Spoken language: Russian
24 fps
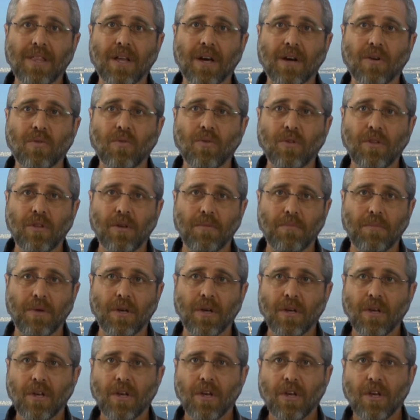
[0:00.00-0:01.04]

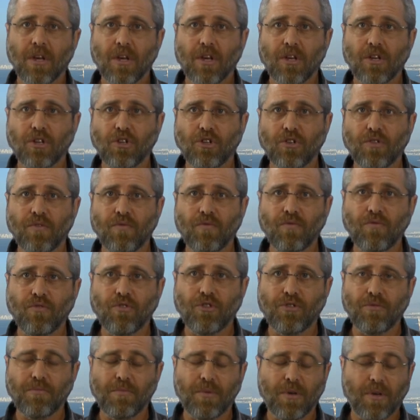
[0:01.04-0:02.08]
народами,
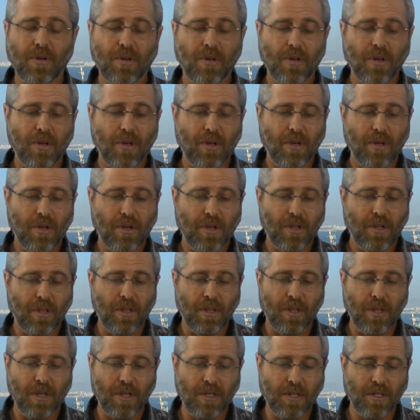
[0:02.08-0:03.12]
живущими
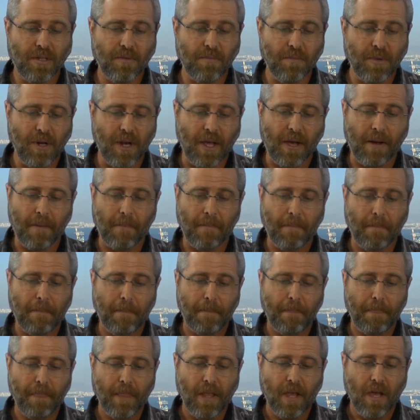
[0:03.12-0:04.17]
на земле.
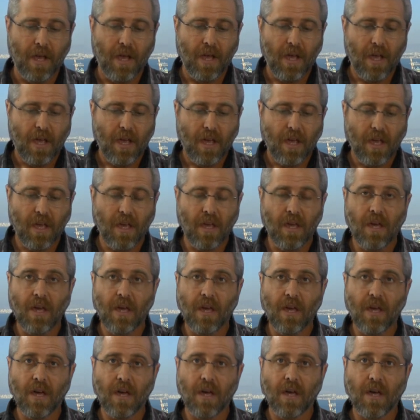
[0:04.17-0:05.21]

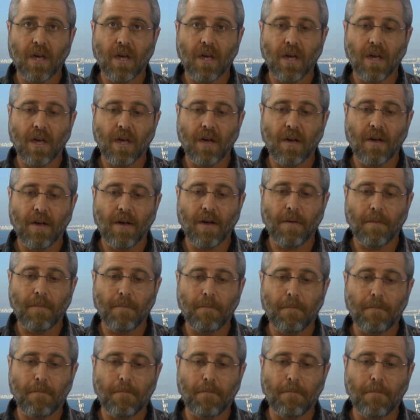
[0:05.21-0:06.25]
И
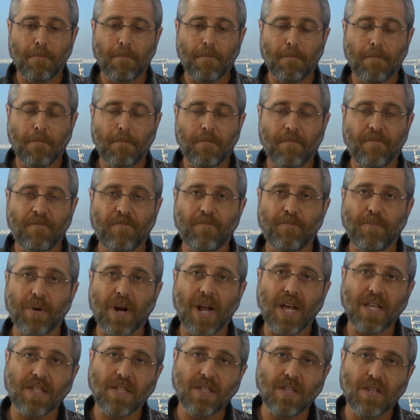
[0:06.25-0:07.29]
в
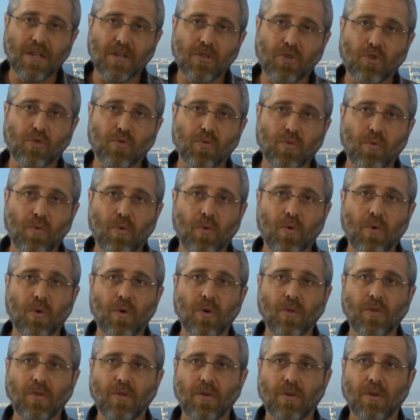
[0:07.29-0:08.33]
праздник
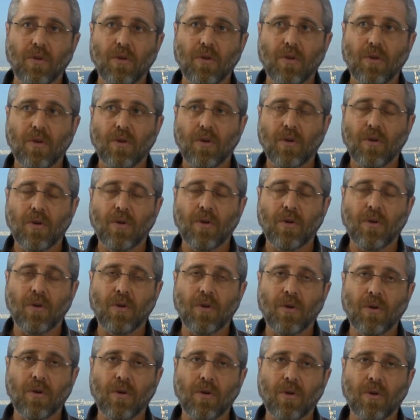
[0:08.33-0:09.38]
Суккот
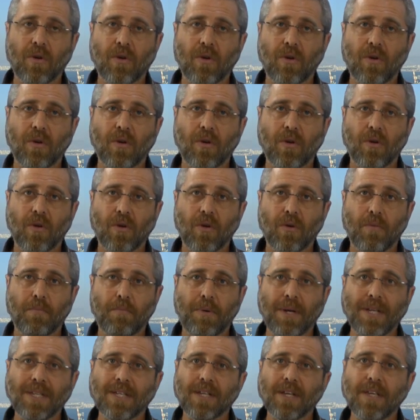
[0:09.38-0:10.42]
э,
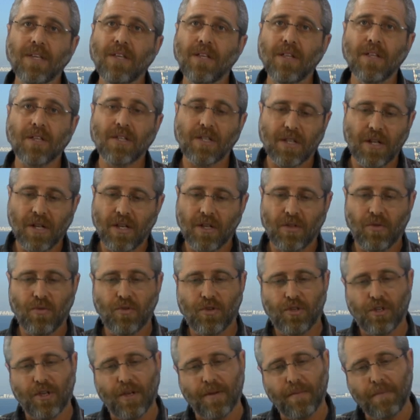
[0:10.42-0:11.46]
происходило
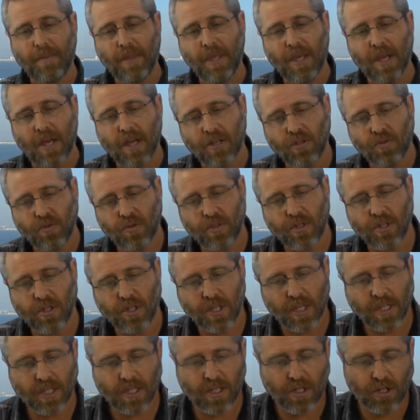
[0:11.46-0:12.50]
следующее. Я хочу
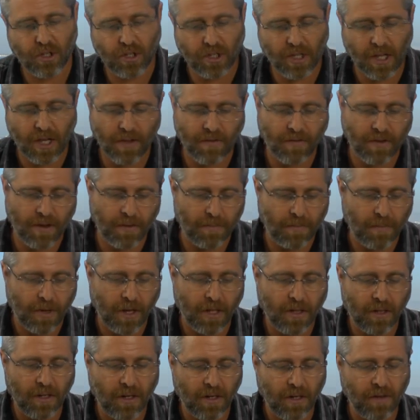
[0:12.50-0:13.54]
сейчас зачитать вам
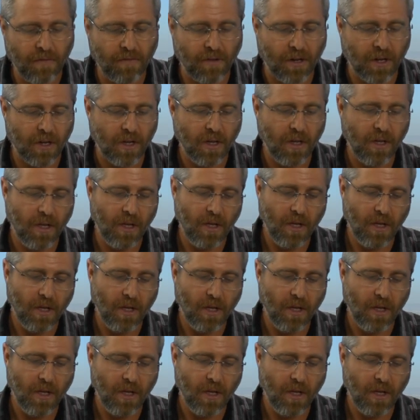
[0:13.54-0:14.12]
отрывок